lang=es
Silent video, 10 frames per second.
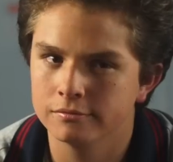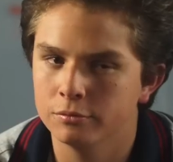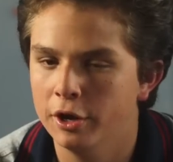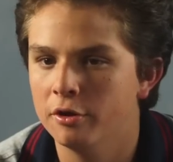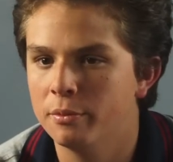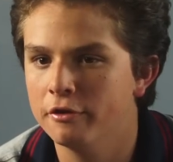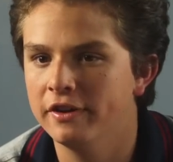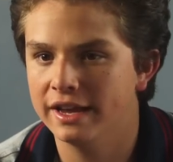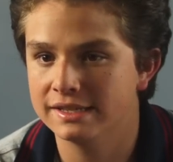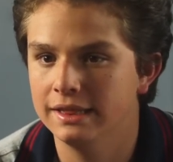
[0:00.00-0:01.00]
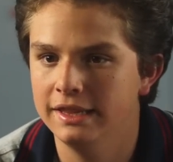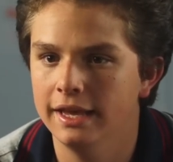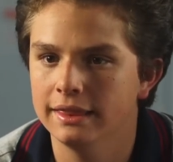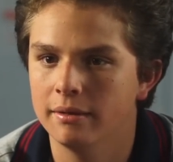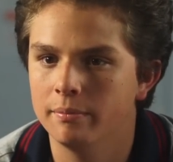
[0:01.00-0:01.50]
Bueno, profe, que se
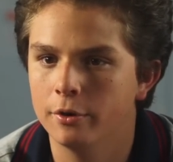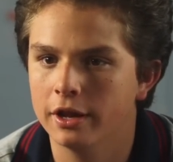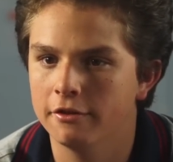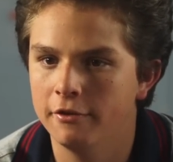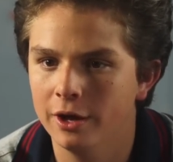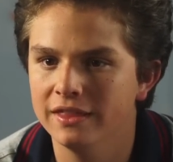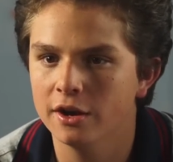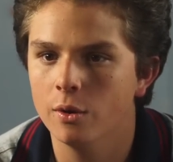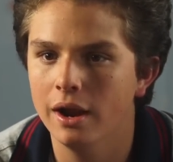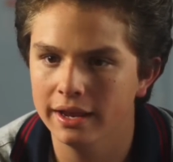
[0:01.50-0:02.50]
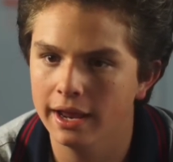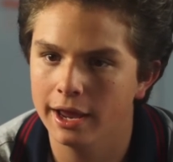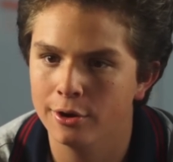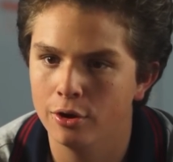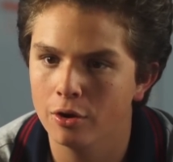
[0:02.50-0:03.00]
entiendan, porque es feo andar con alguien
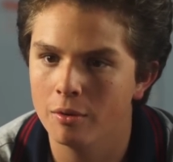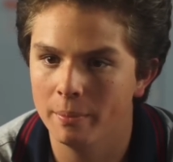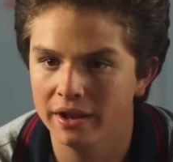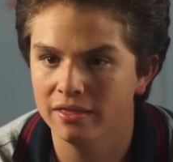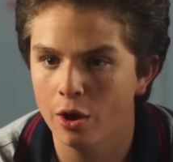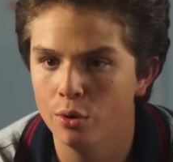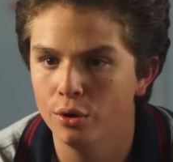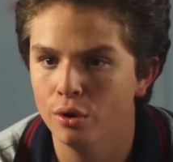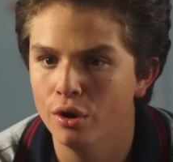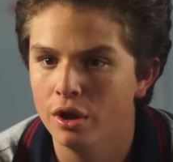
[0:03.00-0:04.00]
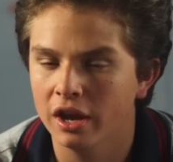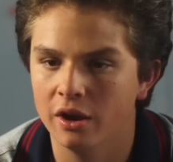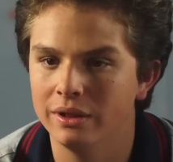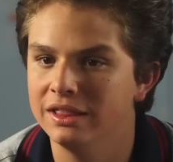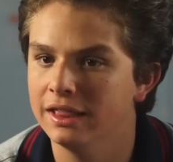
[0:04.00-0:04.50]
que no lo comprenda uno,
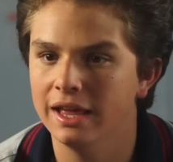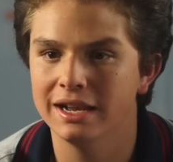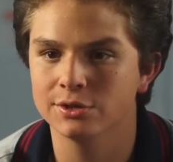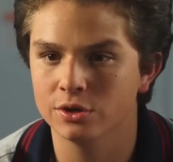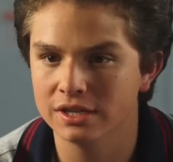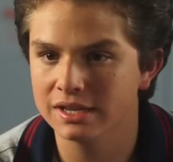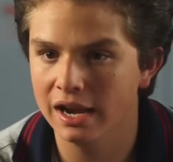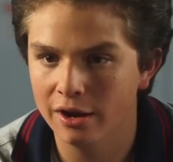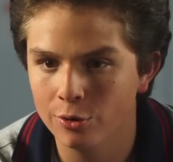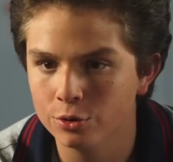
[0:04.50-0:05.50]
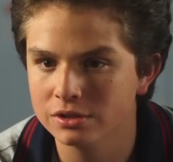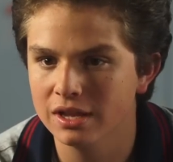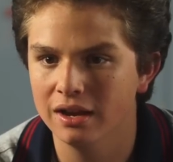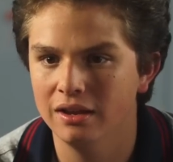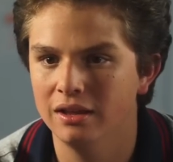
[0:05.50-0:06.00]
que no entienda las cosas que le
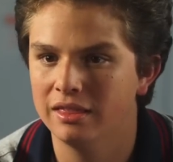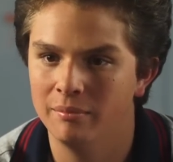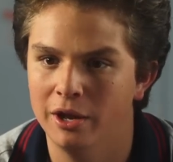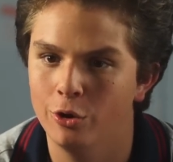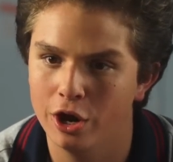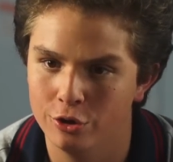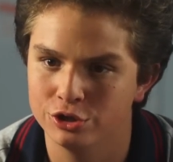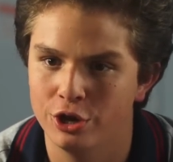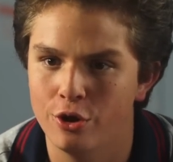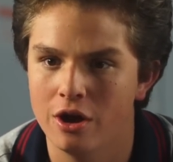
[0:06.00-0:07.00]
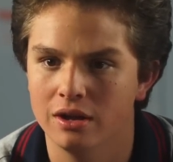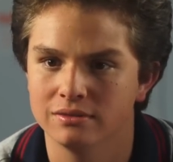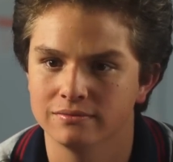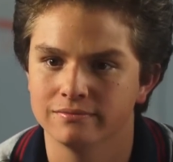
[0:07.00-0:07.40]
gustan y también lo que nos enoja.